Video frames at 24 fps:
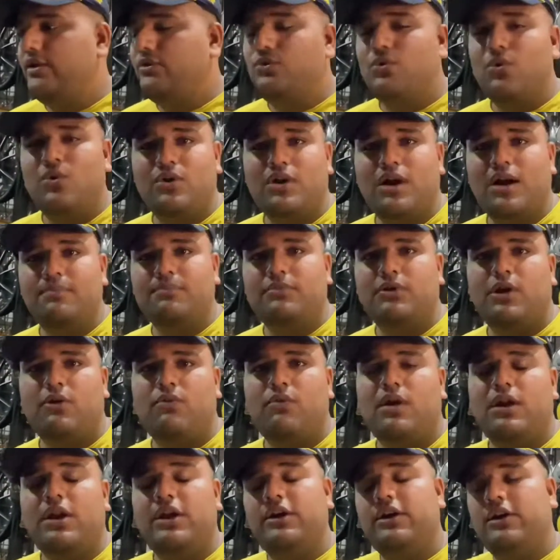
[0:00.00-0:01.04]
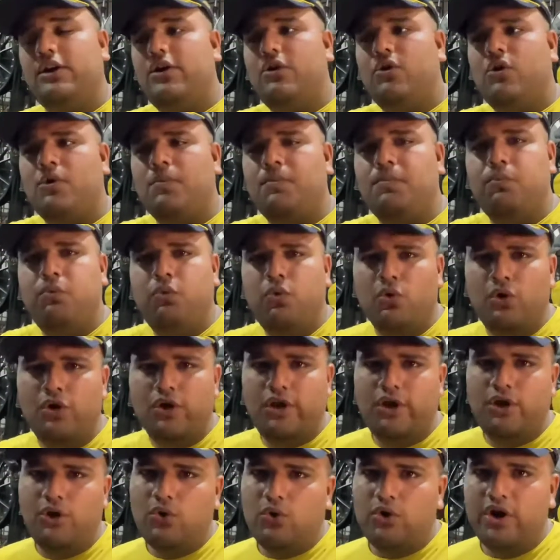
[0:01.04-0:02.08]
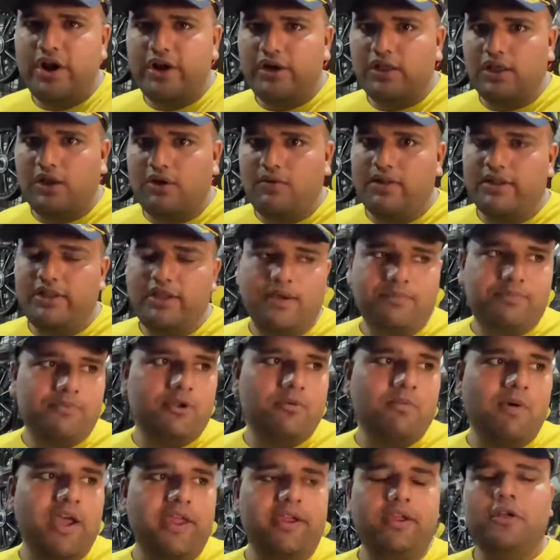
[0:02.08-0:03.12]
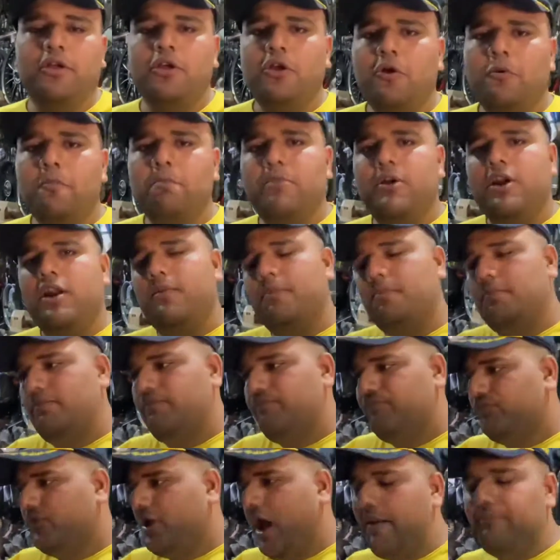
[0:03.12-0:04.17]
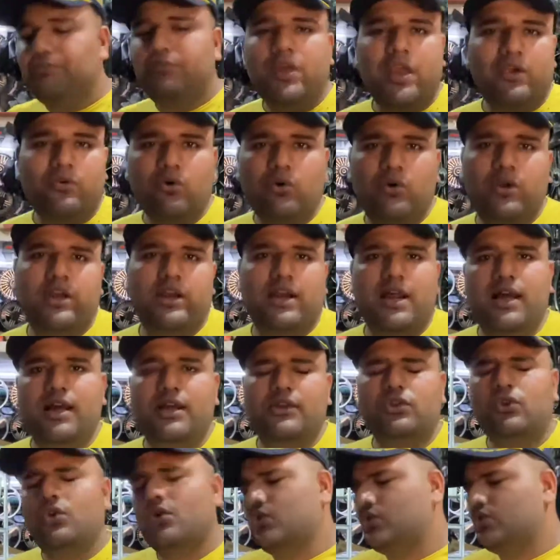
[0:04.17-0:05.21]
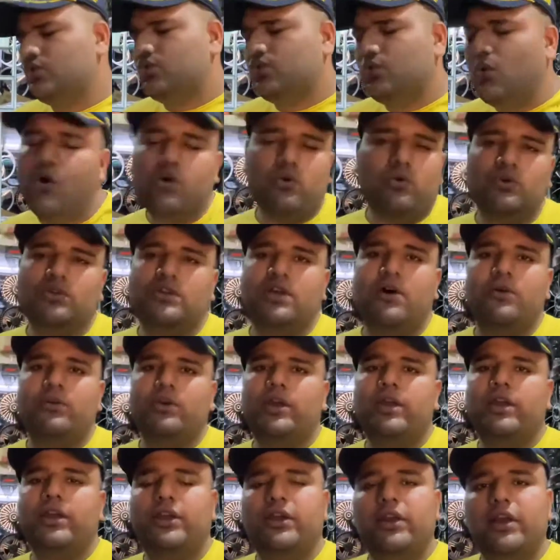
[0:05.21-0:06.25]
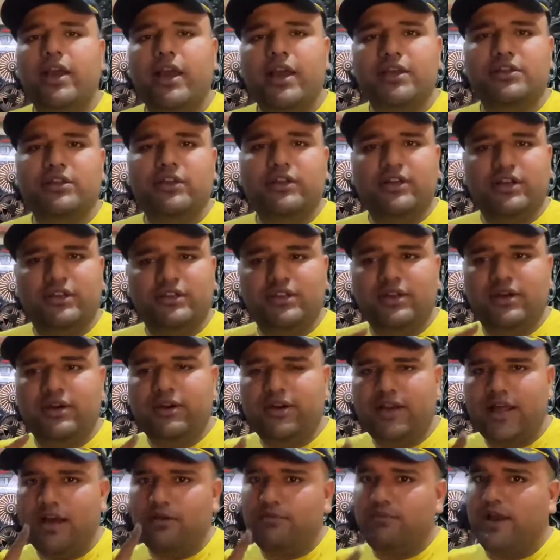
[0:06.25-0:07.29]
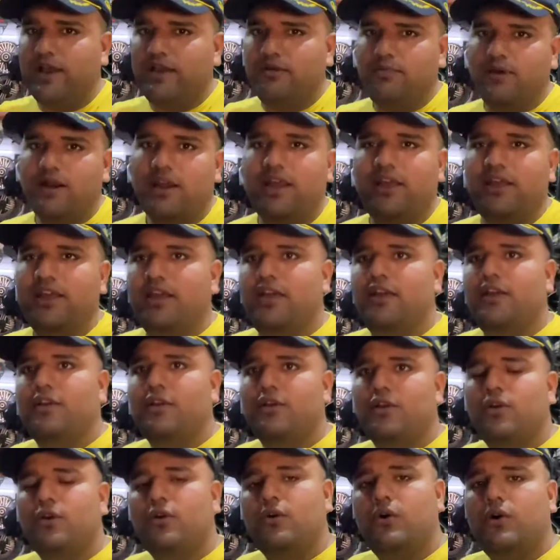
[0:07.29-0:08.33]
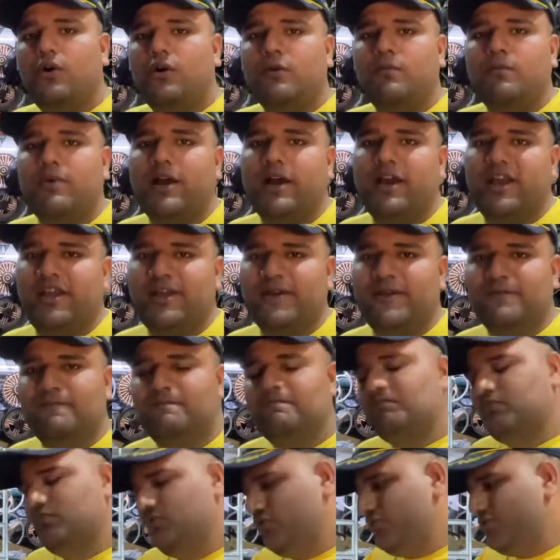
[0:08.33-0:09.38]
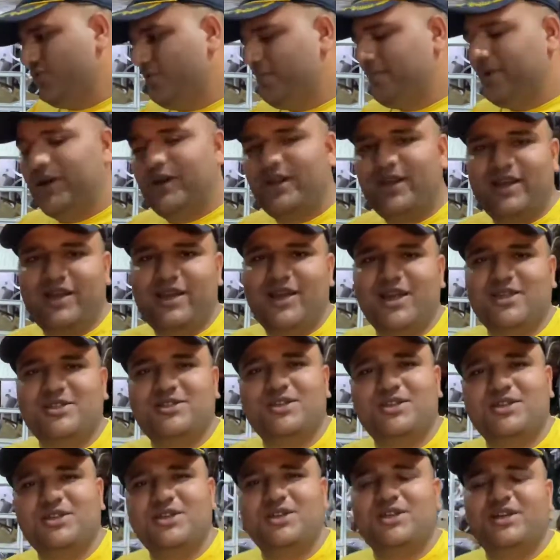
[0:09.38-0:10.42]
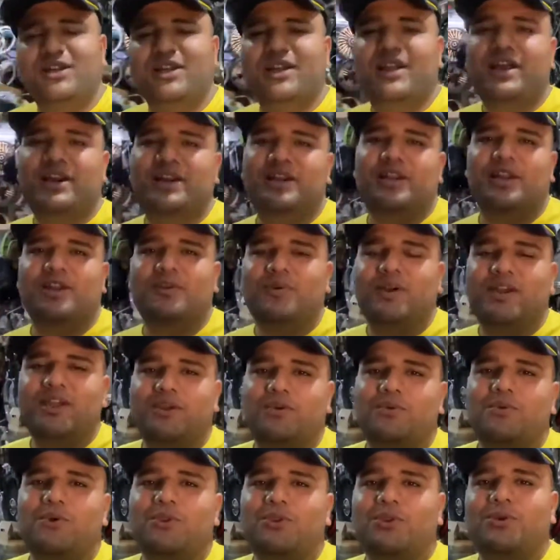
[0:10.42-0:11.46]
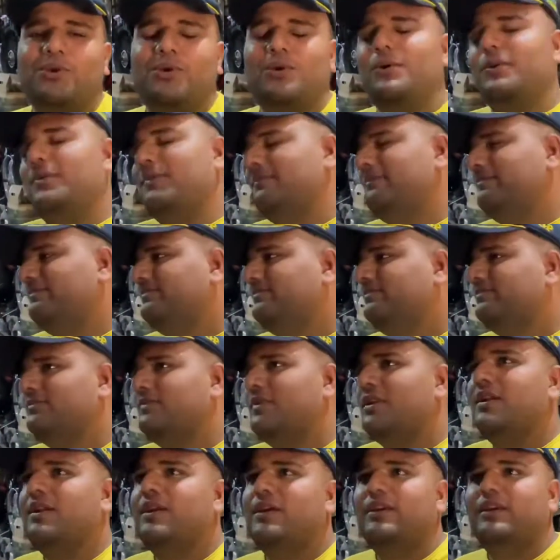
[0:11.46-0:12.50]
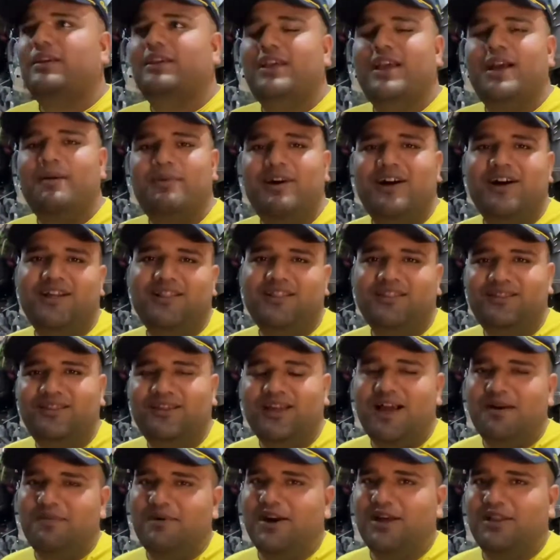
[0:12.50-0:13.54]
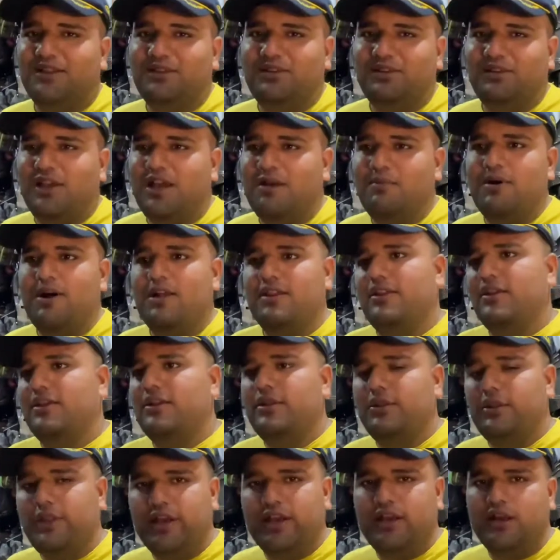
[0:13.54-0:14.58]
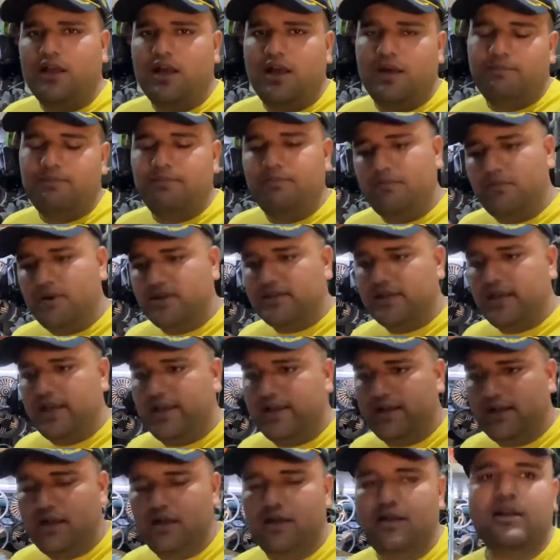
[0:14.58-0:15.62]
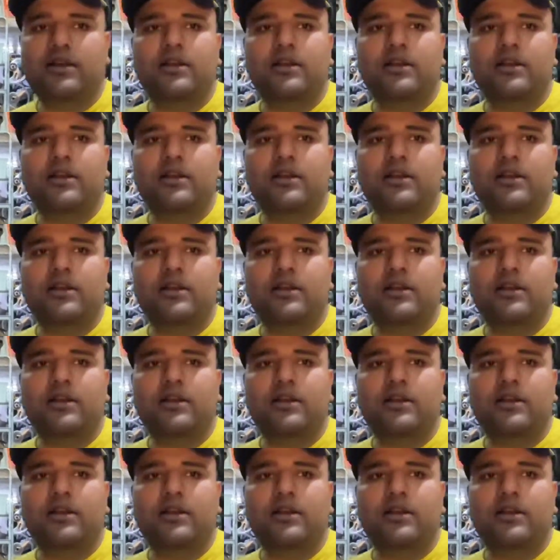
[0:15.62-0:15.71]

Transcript: एक दो काम करवाने के लिए और फुल्ली लोडेड करवा दी अपनी बाइक मतलब अब देखोगे ना तो शौक हो जाओगे ऐसी खतरनाक बाइक बनाई है और भाई जो मैंने एच की लाइट डलवाई वो तो क्या बात क्या बात क्या बात देखना आप मज़ा आएगा